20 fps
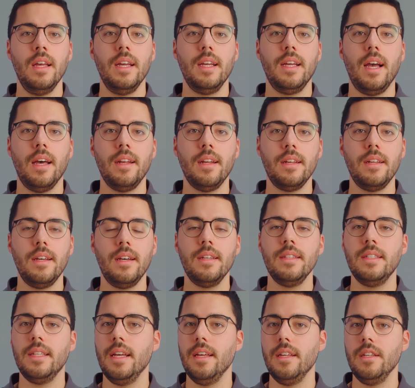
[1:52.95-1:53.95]
Kanada,
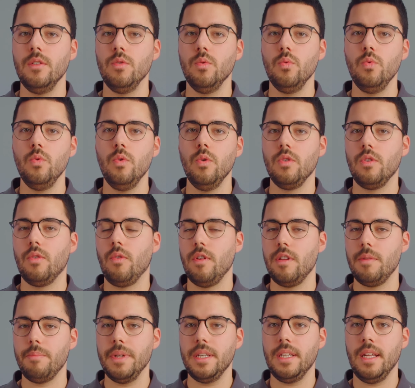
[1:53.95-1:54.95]
der EU und
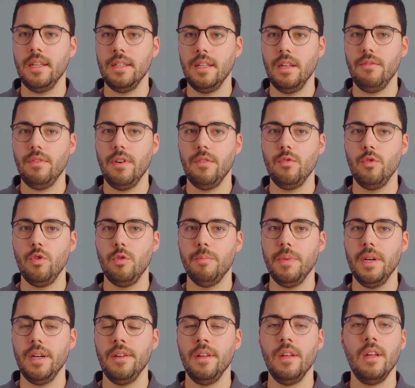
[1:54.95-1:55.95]
Großbritannien
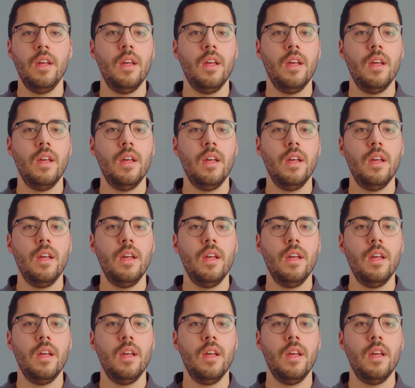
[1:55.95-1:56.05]
verfügbar.